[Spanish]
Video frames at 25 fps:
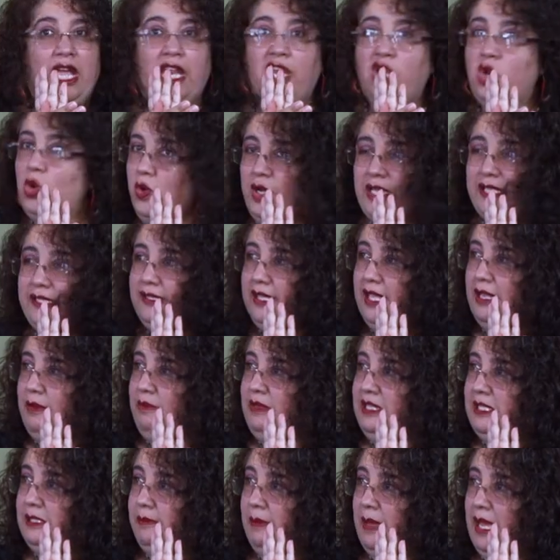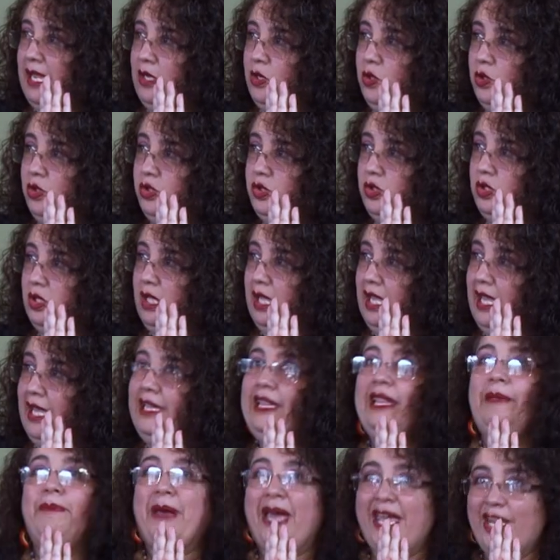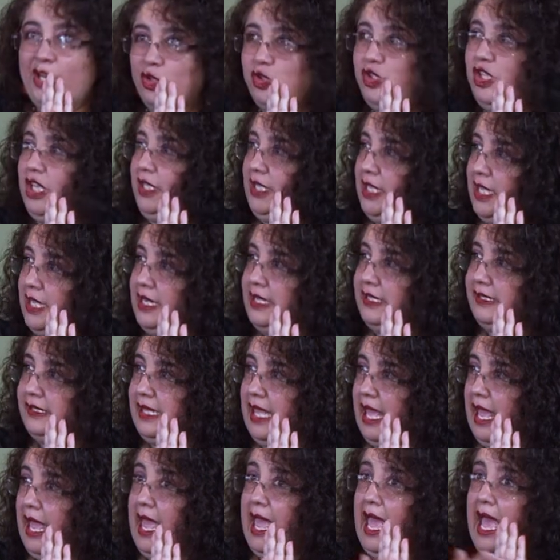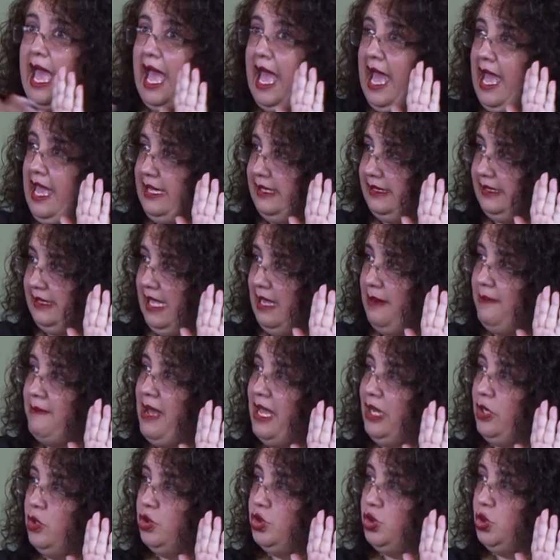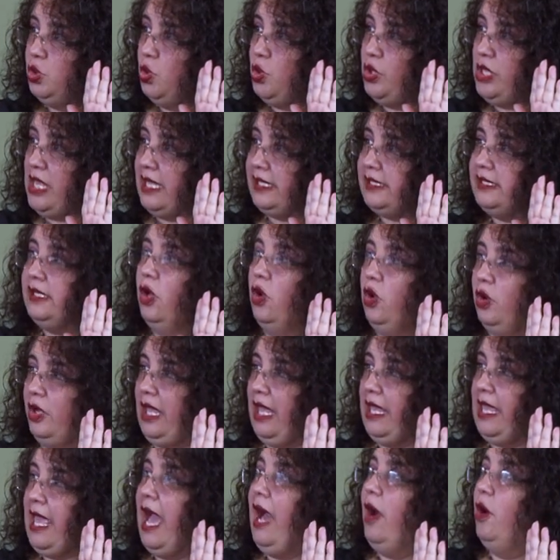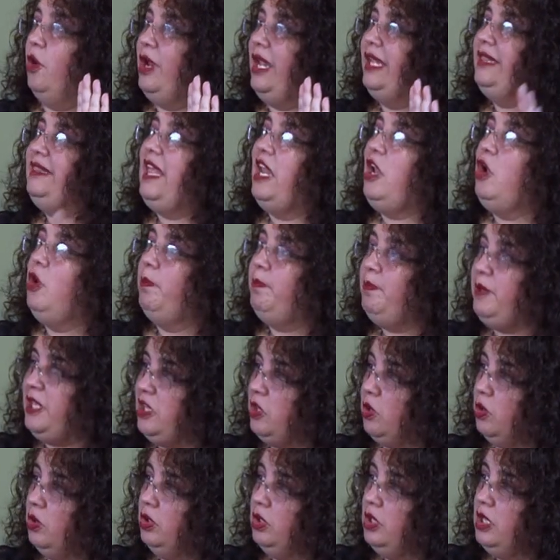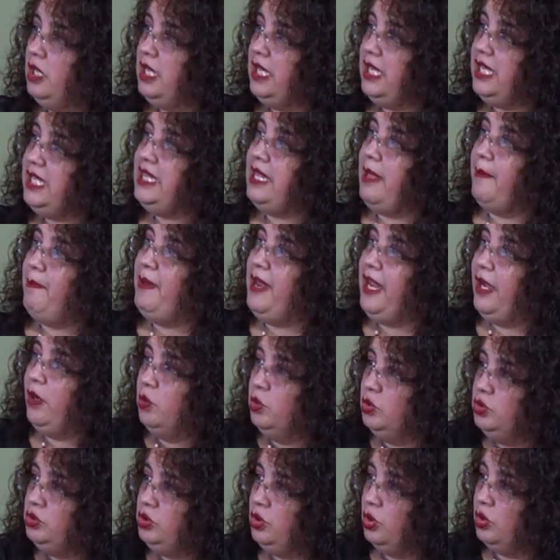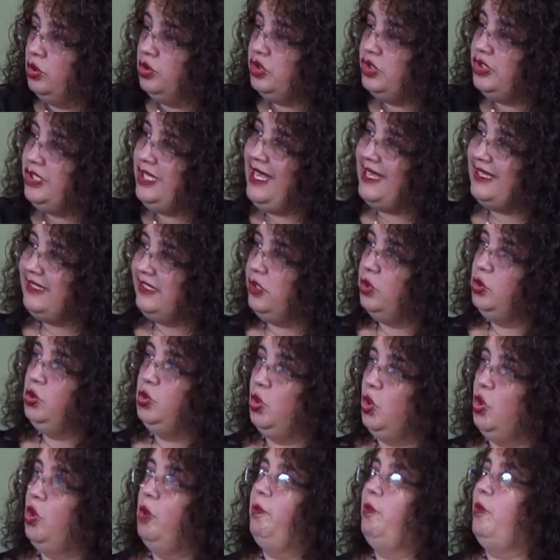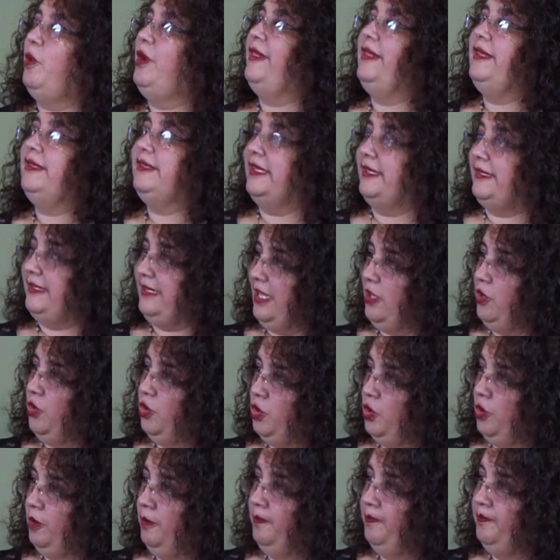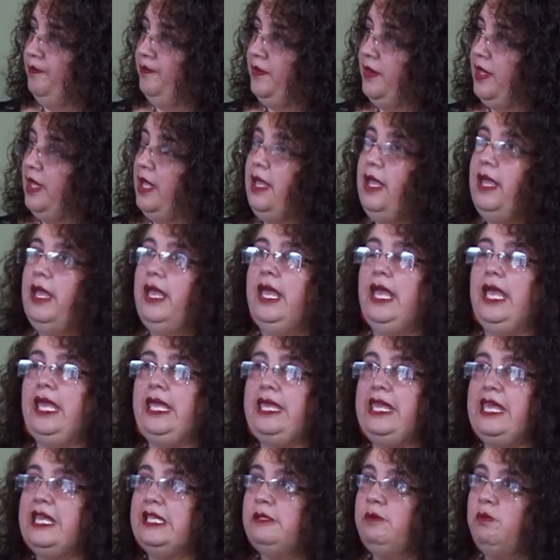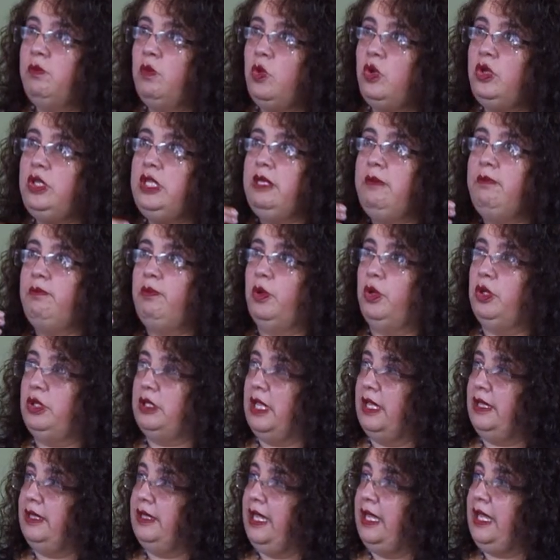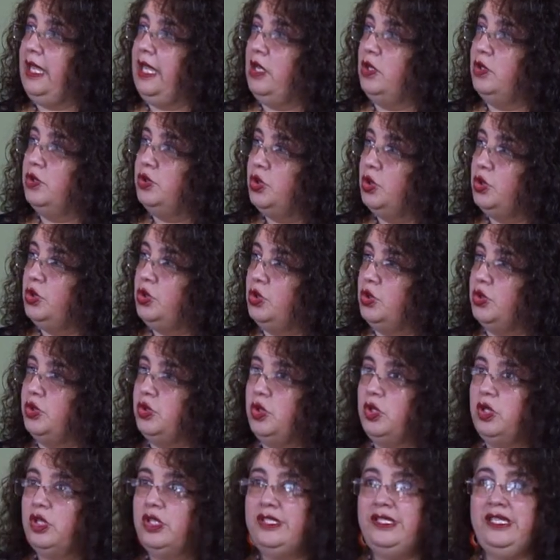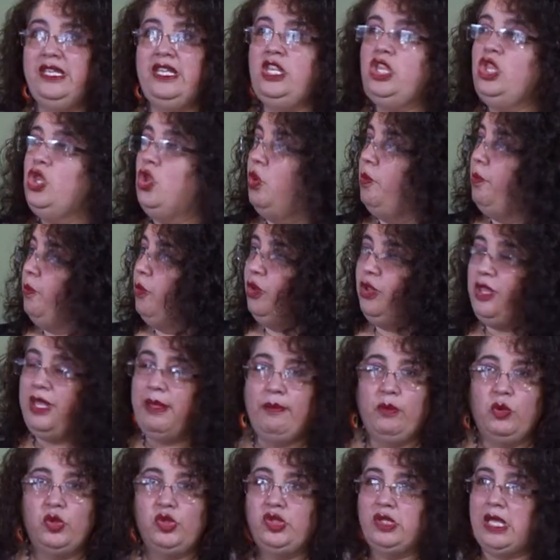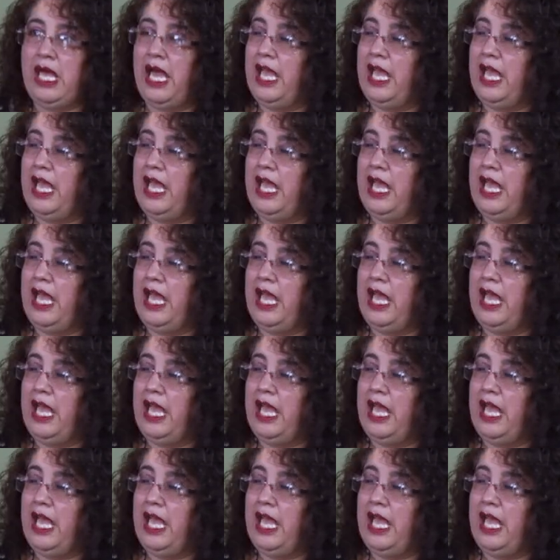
que no está en mis manos, ¿en manos de quién está? Ah, está en manos tuyas. Ok, ahora te lo pido y te pregunto si esto tú lo puedes hacer o no. Y es muy importante que nosotros, si no podemos